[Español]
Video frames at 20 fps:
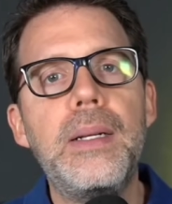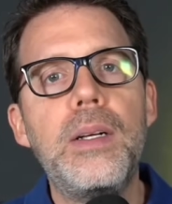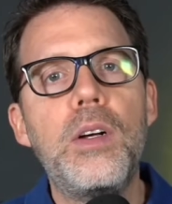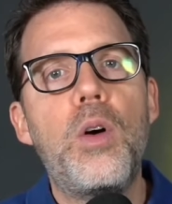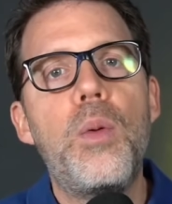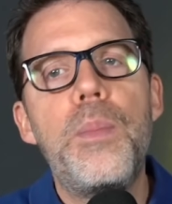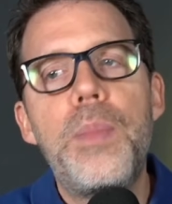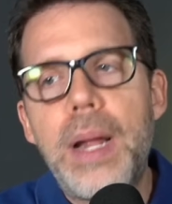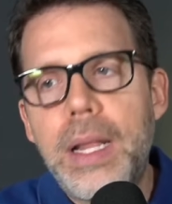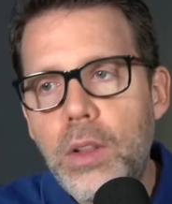
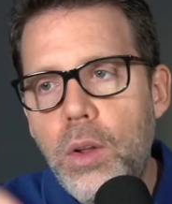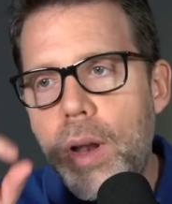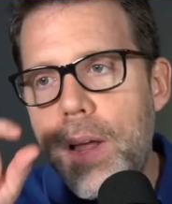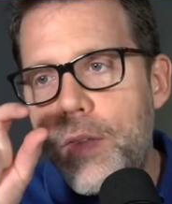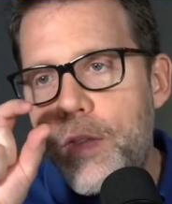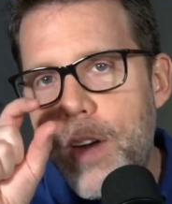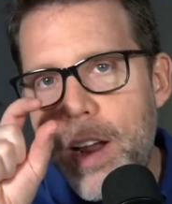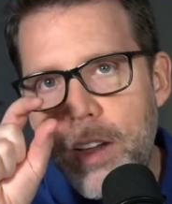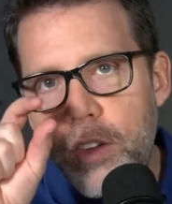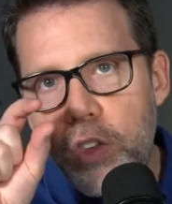comprando la
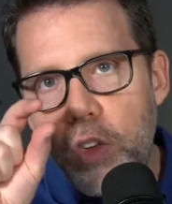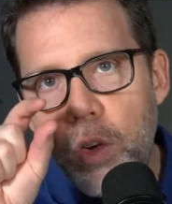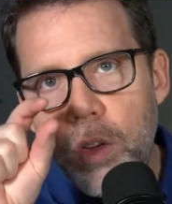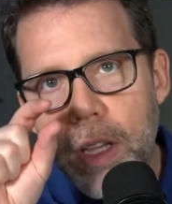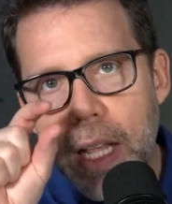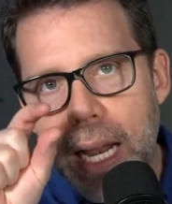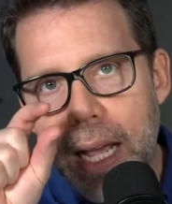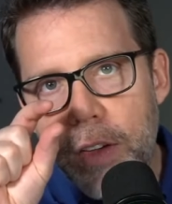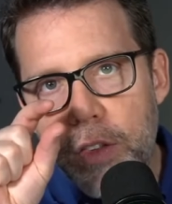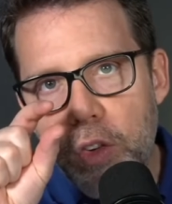fracción de
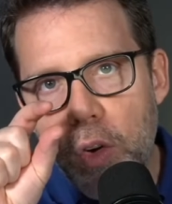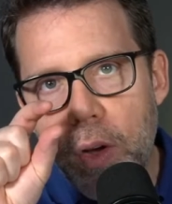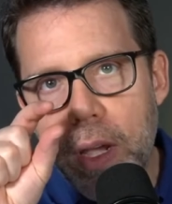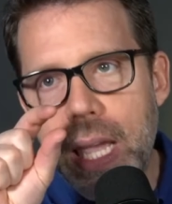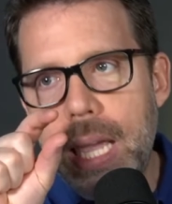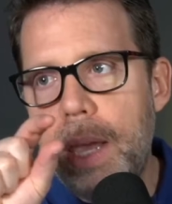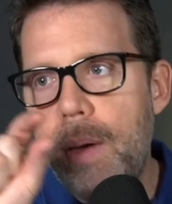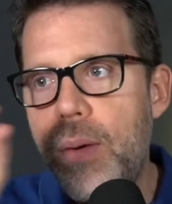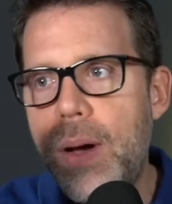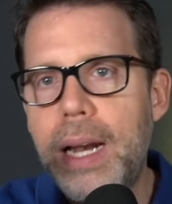la acción que
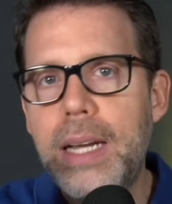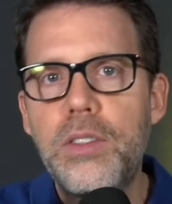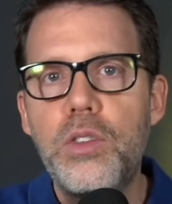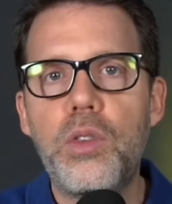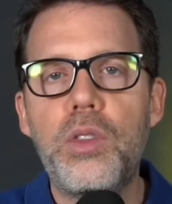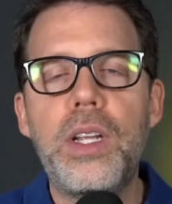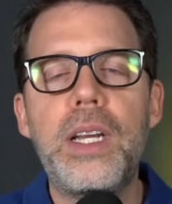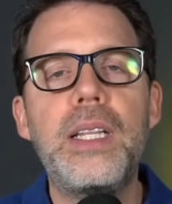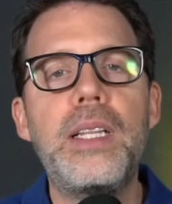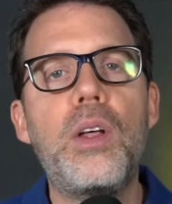equivale a esos
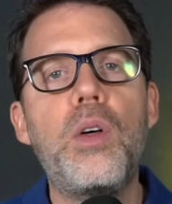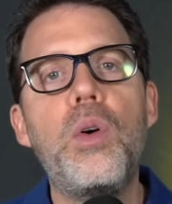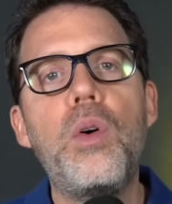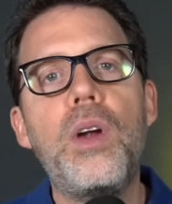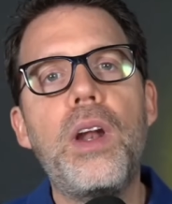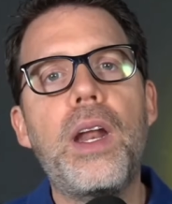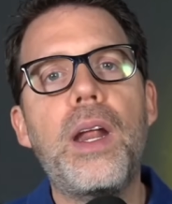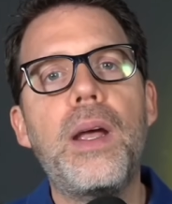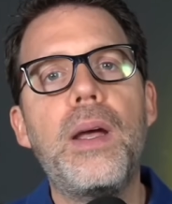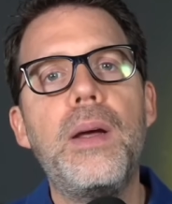30
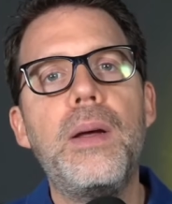dólares.